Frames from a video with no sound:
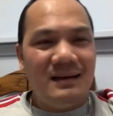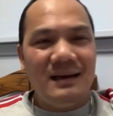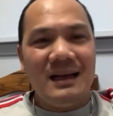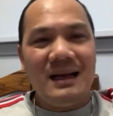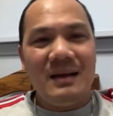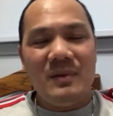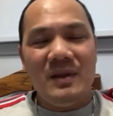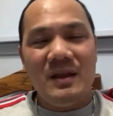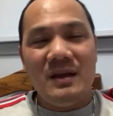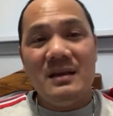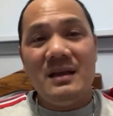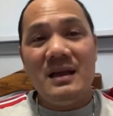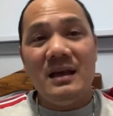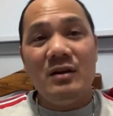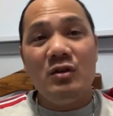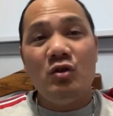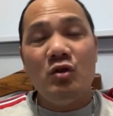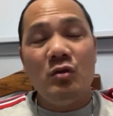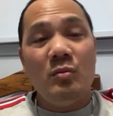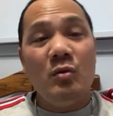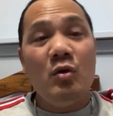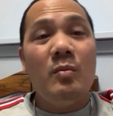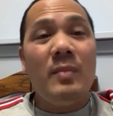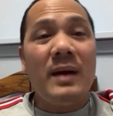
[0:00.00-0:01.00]
làm những chuyện
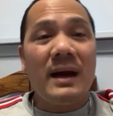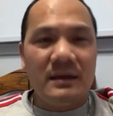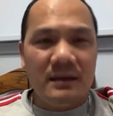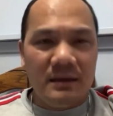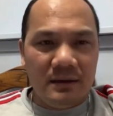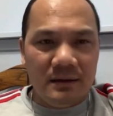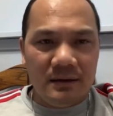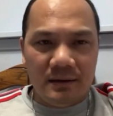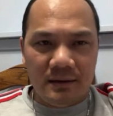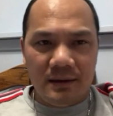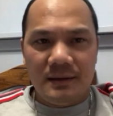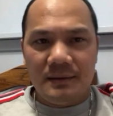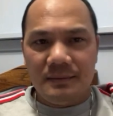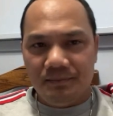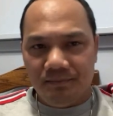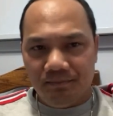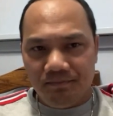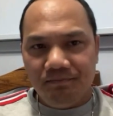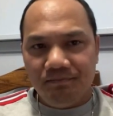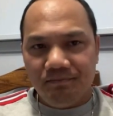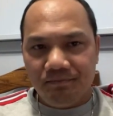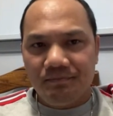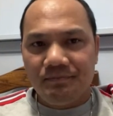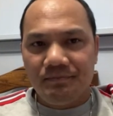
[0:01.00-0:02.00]
rùi bu mặt ngựa
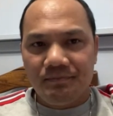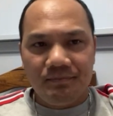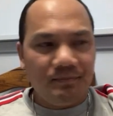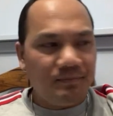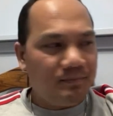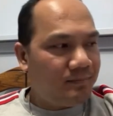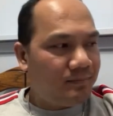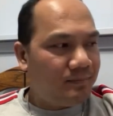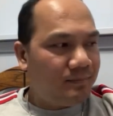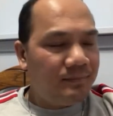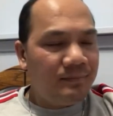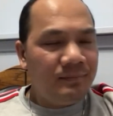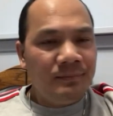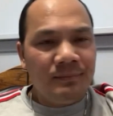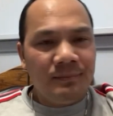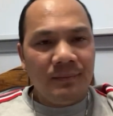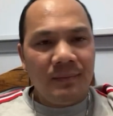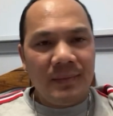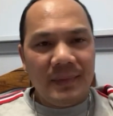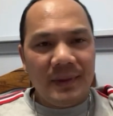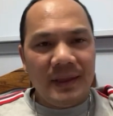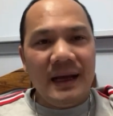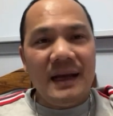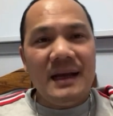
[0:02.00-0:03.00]

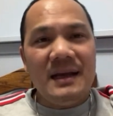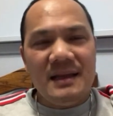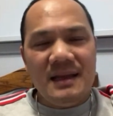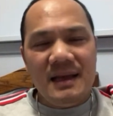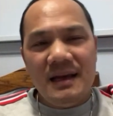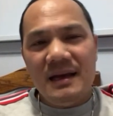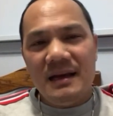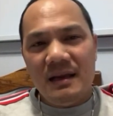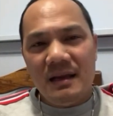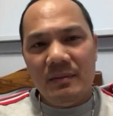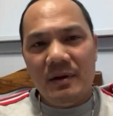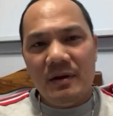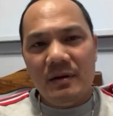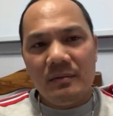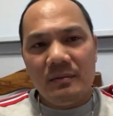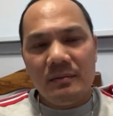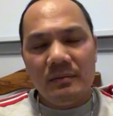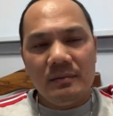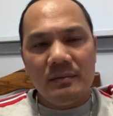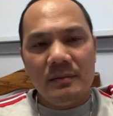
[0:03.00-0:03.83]
để làm chi cái chị biết không